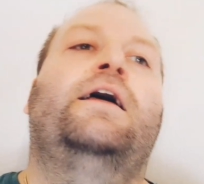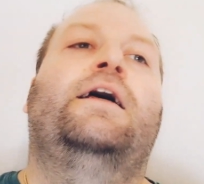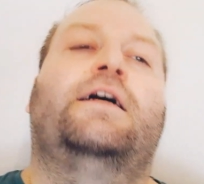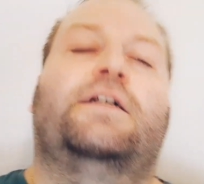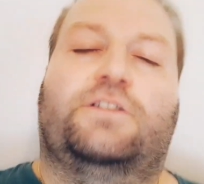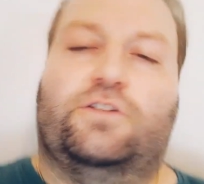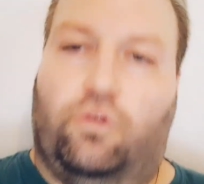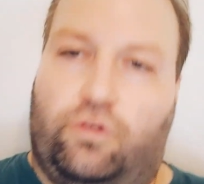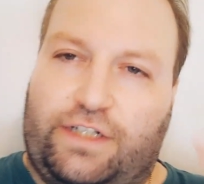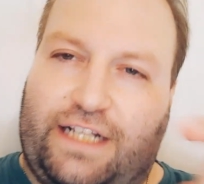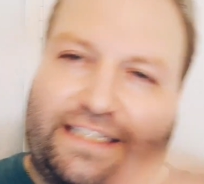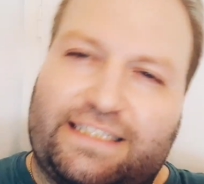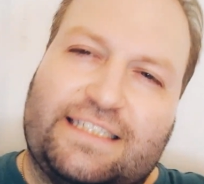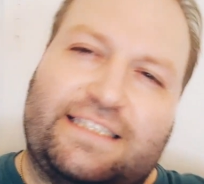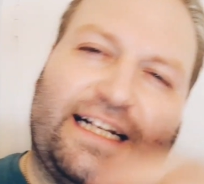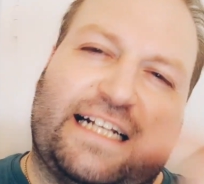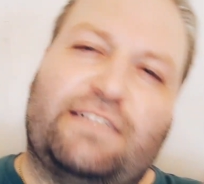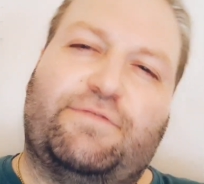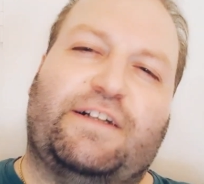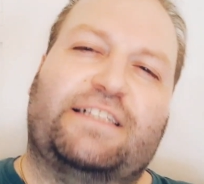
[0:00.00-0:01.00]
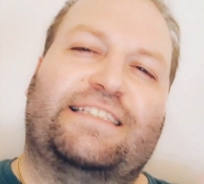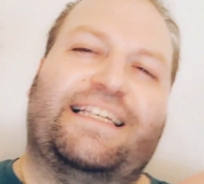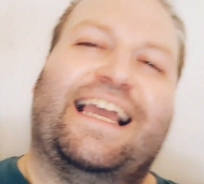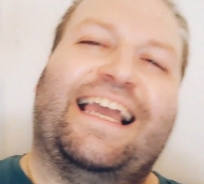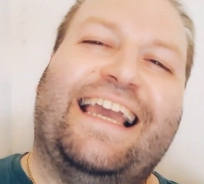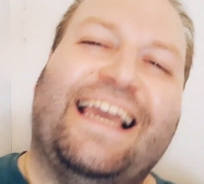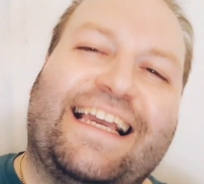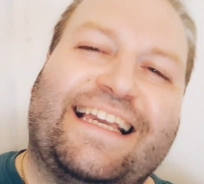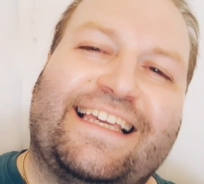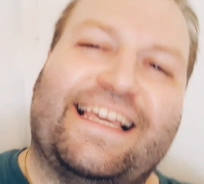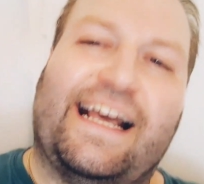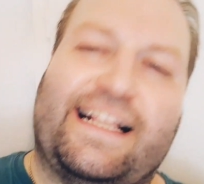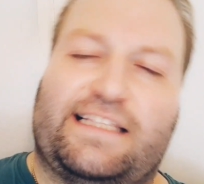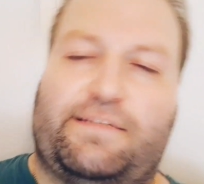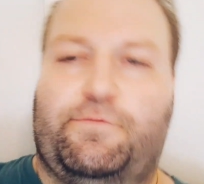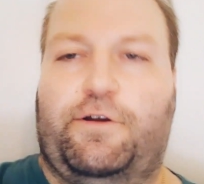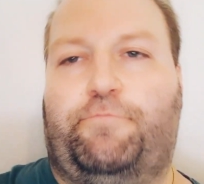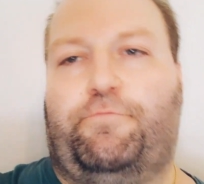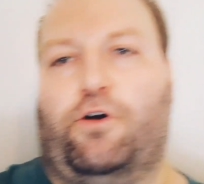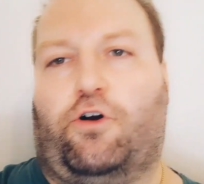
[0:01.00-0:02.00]
So, das ist das, was ich jetzt
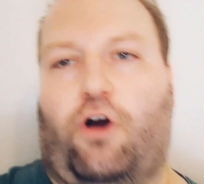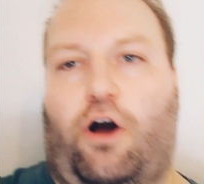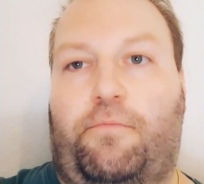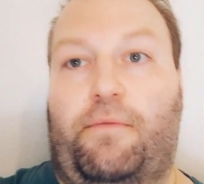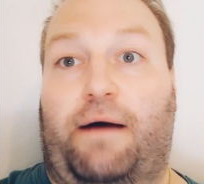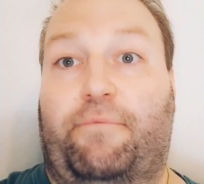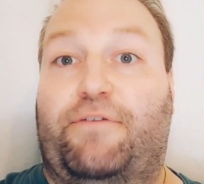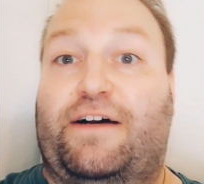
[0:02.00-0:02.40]
mitbekommen habe.